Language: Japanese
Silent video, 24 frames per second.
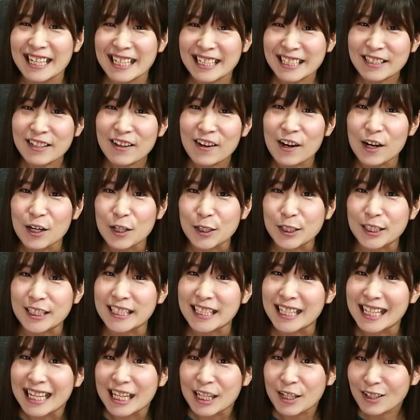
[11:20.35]
以上、薄
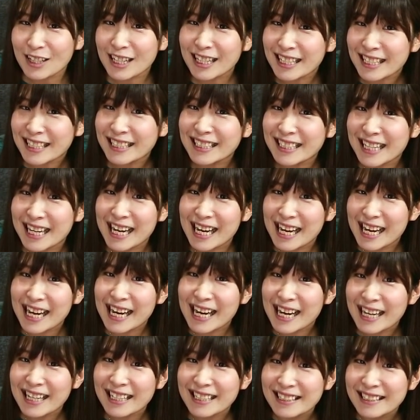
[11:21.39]
木優香でし
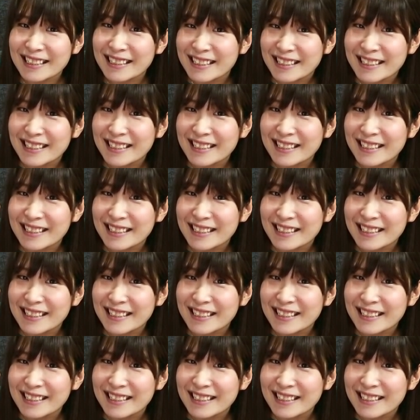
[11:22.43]
た。